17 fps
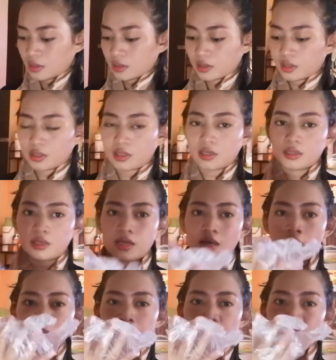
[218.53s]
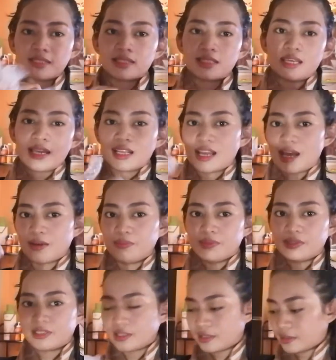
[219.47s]
Ito na, plastic,
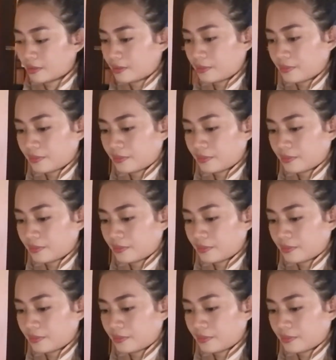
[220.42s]
plastic.